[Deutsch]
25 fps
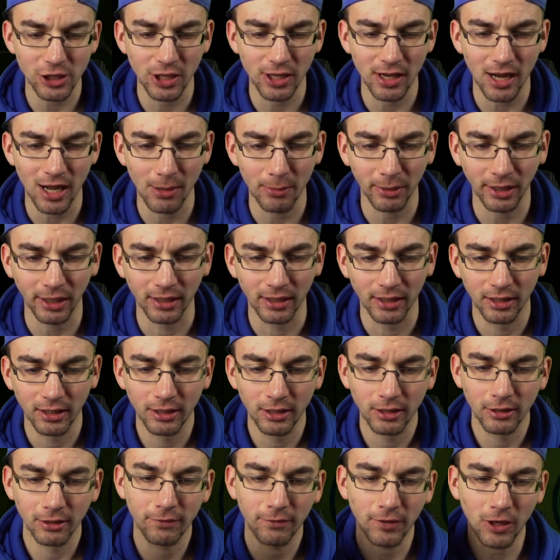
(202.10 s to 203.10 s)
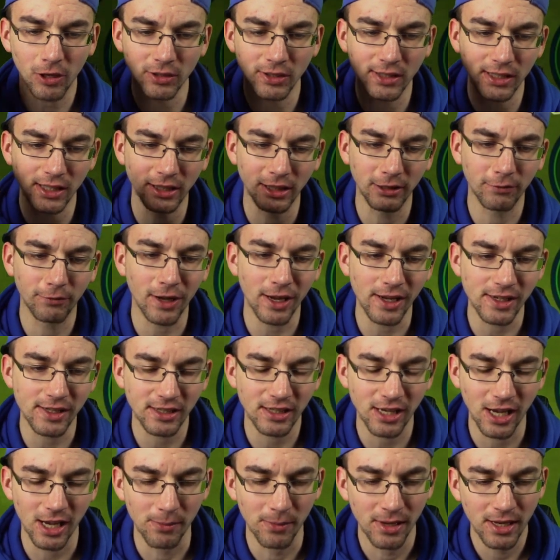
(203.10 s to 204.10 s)
Gnabry. Faust in die
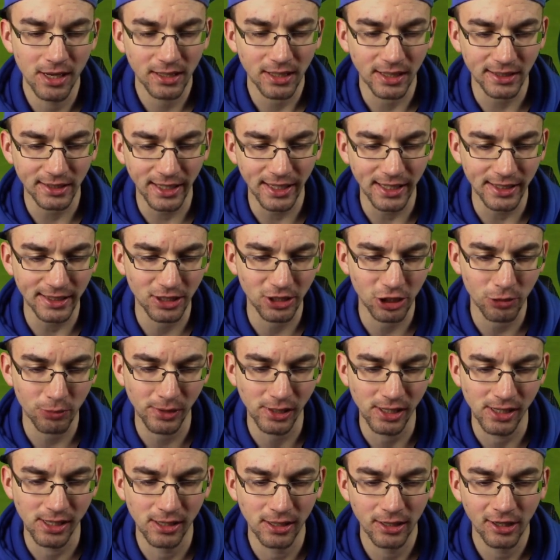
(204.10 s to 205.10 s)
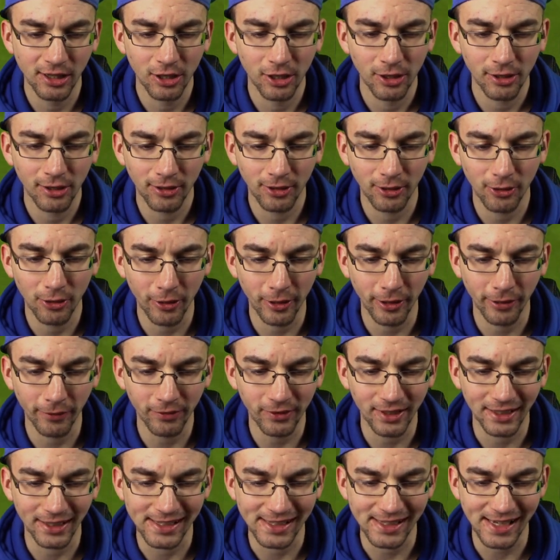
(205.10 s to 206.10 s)
Facecam. Das erste Spiel
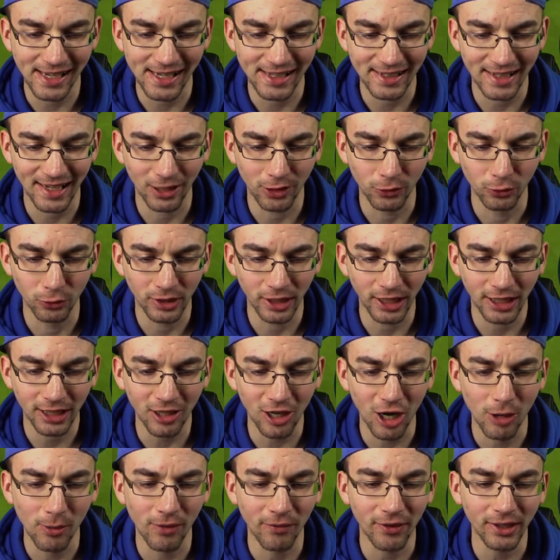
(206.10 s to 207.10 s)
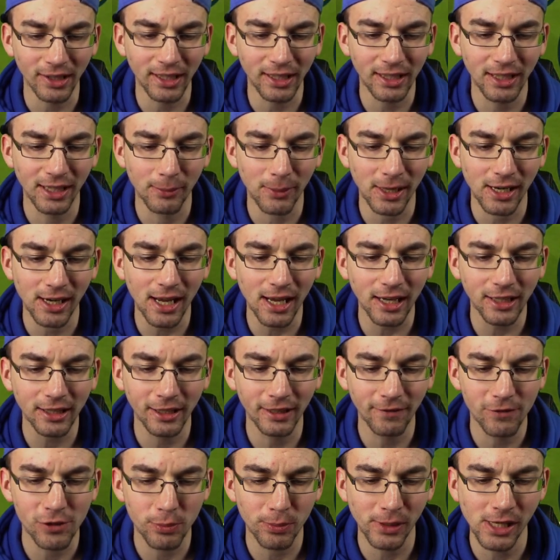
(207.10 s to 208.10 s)
läuft sehr, sehr gut. Ich glaube, wenn ich hier mal
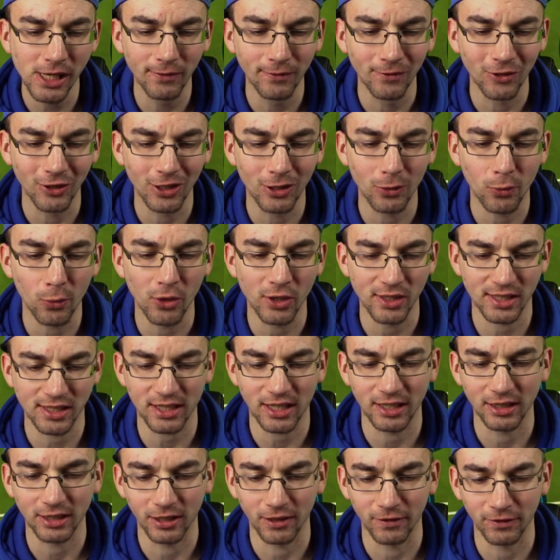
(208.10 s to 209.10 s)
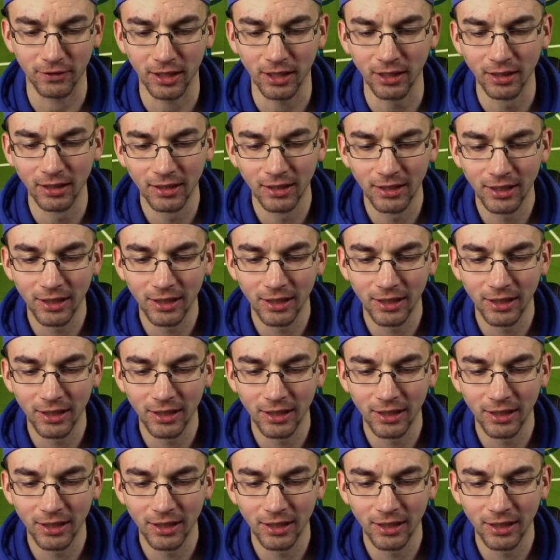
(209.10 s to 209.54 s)
aktiv spielen würde, versus Angriff, ne?